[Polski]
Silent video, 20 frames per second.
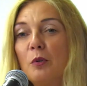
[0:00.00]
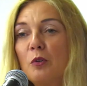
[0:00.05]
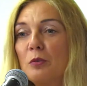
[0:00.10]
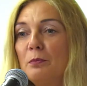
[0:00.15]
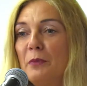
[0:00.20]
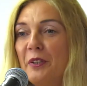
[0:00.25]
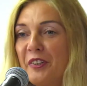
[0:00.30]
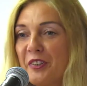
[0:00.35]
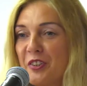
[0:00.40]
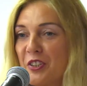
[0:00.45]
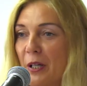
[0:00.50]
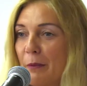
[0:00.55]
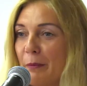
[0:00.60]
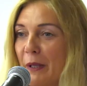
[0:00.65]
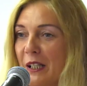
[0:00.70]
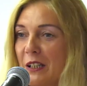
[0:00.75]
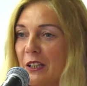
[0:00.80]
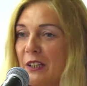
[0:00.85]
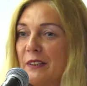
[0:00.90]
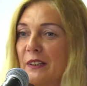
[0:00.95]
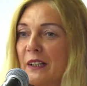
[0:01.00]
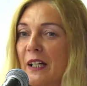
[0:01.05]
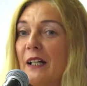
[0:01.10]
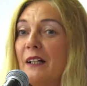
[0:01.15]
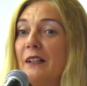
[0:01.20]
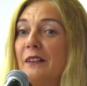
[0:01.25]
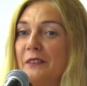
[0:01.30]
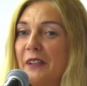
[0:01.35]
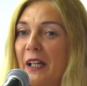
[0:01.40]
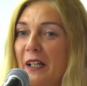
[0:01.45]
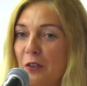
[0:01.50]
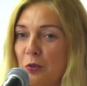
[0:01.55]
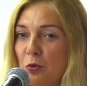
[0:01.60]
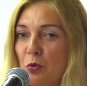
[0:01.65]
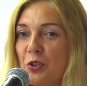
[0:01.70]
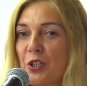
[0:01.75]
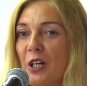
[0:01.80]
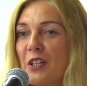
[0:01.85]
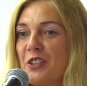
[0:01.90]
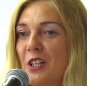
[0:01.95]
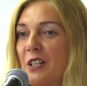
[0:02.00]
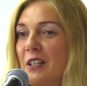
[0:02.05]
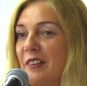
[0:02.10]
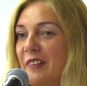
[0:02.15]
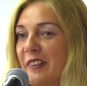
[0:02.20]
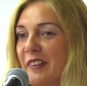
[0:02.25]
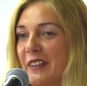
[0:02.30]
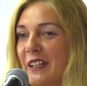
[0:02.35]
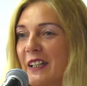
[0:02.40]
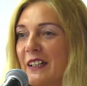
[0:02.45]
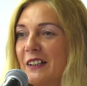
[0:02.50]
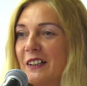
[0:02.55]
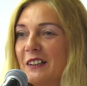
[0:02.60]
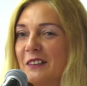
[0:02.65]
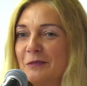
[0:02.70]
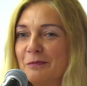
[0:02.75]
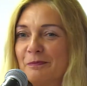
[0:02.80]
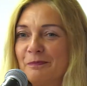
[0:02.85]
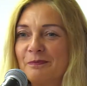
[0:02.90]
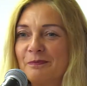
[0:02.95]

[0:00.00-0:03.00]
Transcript: burmistrza Barlinka Dariusza Zielińskiego.